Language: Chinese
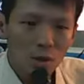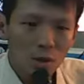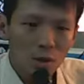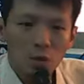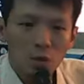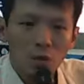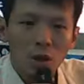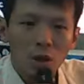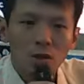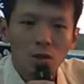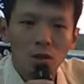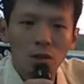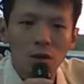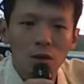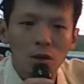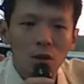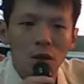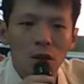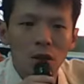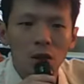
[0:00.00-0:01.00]
不管从
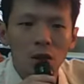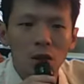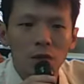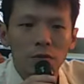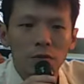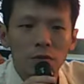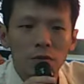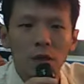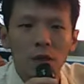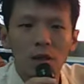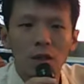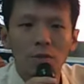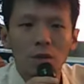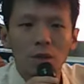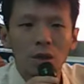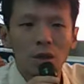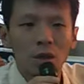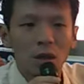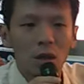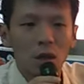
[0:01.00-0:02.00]
那个泛蓝那
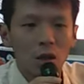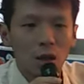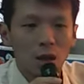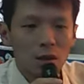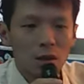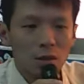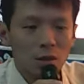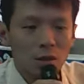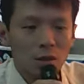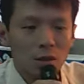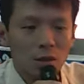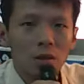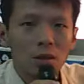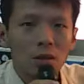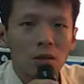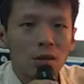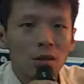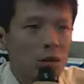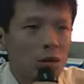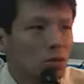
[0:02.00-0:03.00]
边也好，他
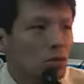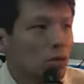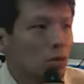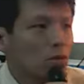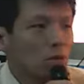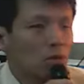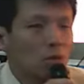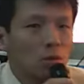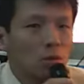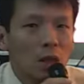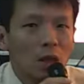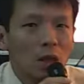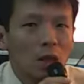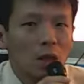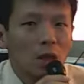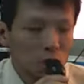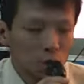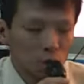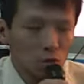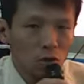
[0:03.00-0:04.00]
一定对中国大陆
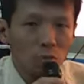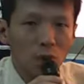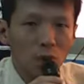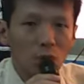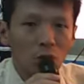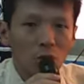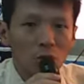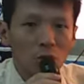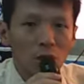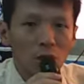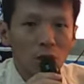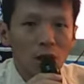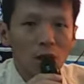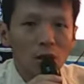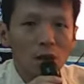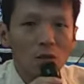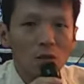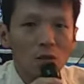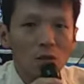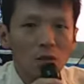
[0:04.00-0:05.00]
会很多保留嘛，
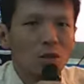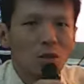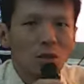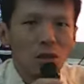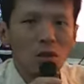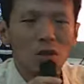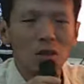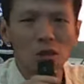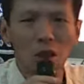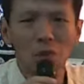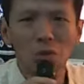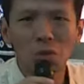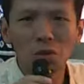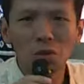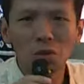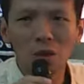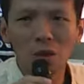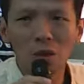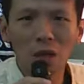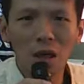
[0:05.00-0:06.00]
因为讲讲不
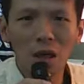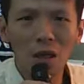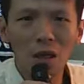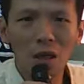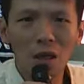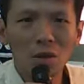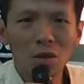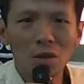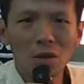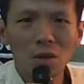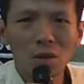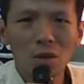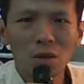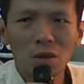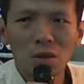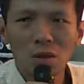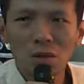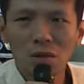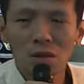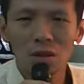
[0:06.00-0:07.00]
过人家，
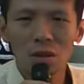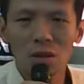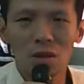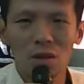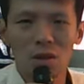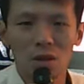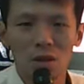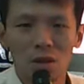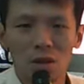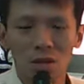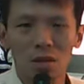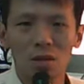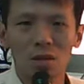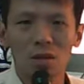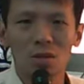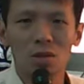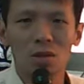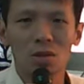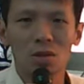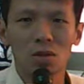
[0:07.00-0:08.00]
那自己也这，
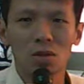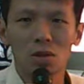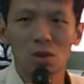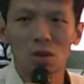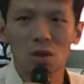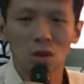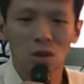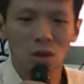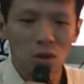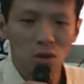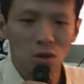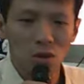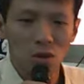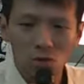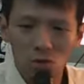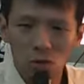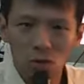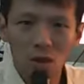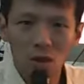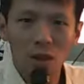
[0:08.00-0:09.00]

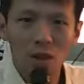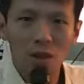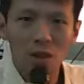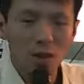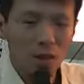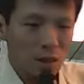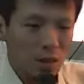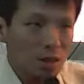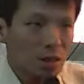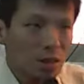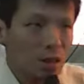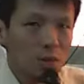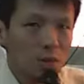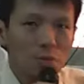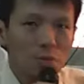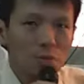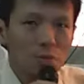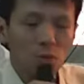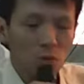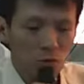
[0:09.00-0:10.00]
所以啊，在自己
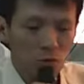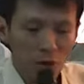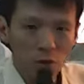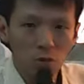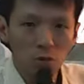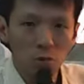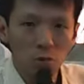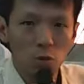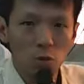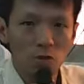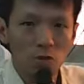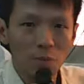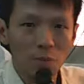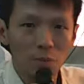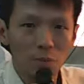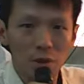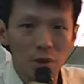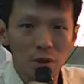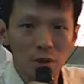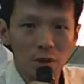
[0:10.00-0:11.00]
无法与对方
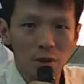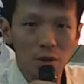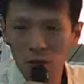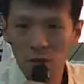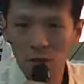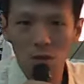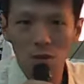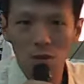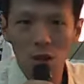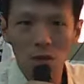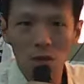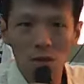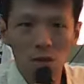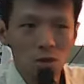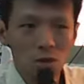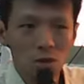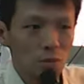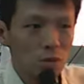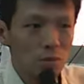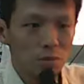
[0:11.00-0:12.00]
比较的时候啊，你
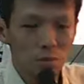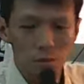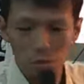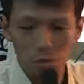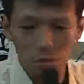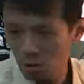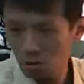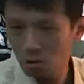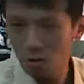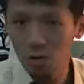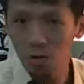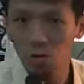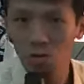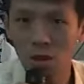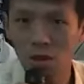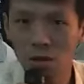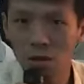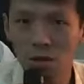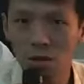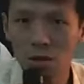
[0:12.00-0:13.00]
就会怎么
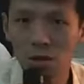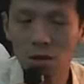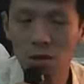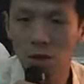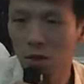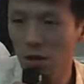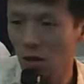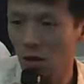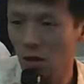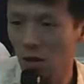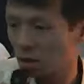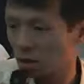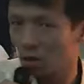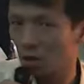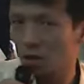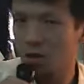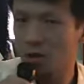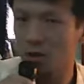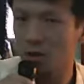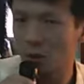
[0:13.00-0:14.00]
样？天狗遮
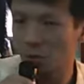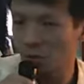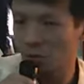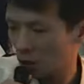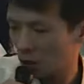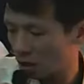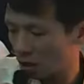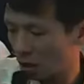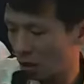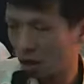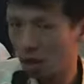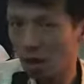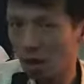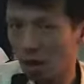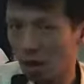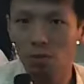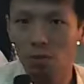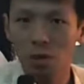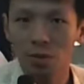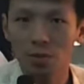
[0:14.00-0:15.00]
日嘛，不给人家看，
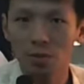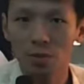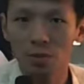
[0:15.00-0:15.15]
对不对？